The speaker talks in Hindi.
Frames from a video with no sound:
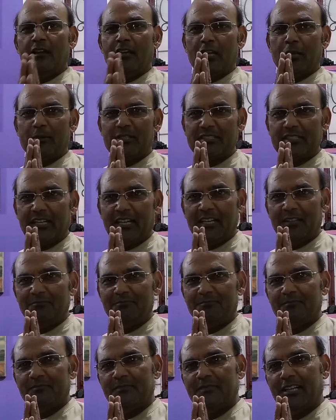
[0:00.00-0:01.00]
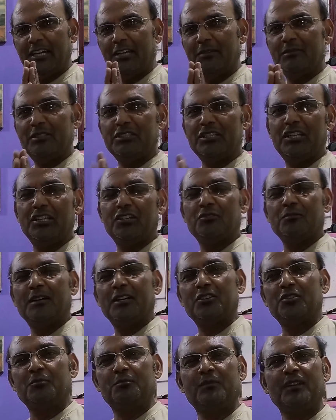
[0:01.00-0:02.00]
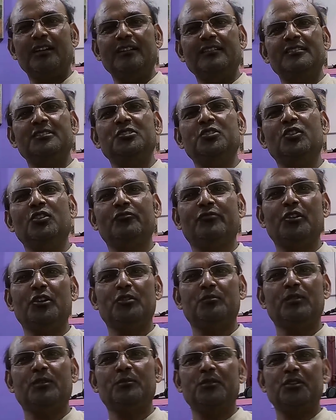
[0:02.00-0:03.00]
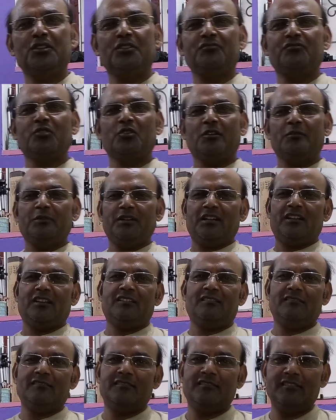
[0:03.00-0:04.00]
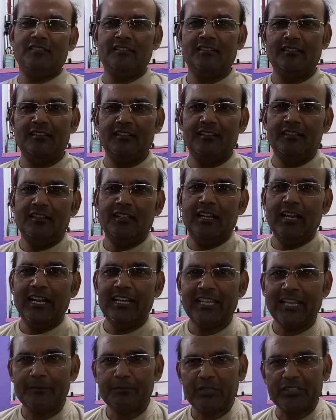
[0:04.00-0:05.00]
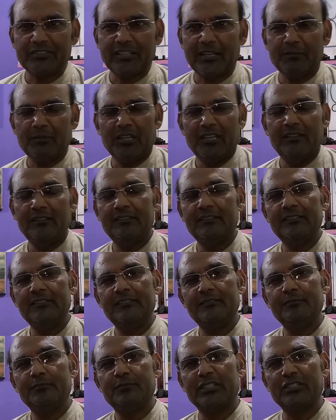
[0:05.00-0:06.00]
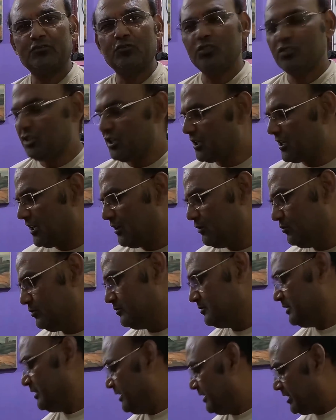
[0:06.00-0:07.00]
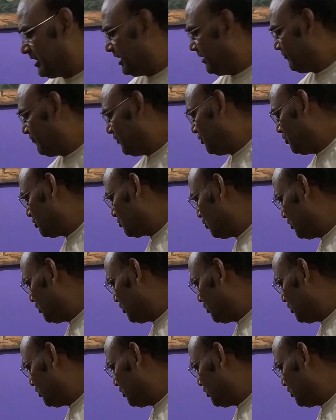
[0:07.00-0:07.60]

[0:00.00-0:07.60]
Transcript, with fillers: नमस्कार आई मंजनी कुमार गुप्ता योर फ्लूड प्रमोटर फ्रॉम इंडिया आज आपके सामने प्रस्तुत कर रहा हूँ की फ्लूड